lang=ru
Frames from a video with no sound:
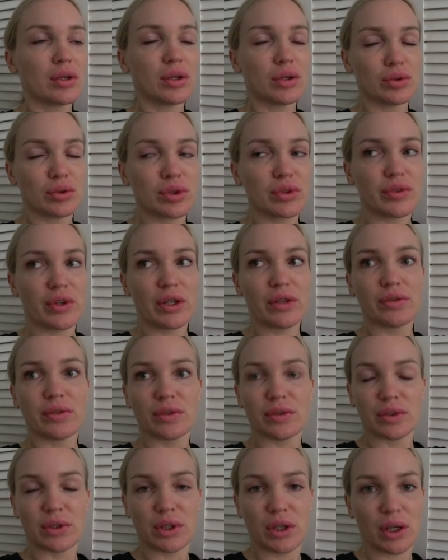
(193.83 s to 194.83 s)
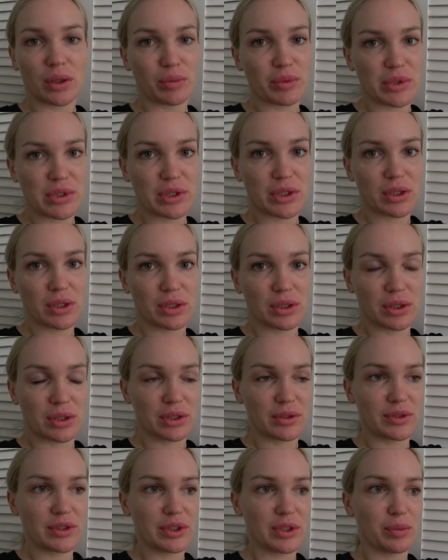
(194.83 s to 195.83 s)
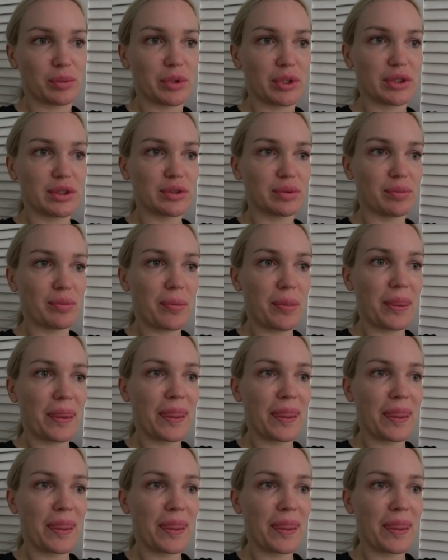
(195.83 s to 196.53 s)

ну, свои выводы как бы сделала за всем этим.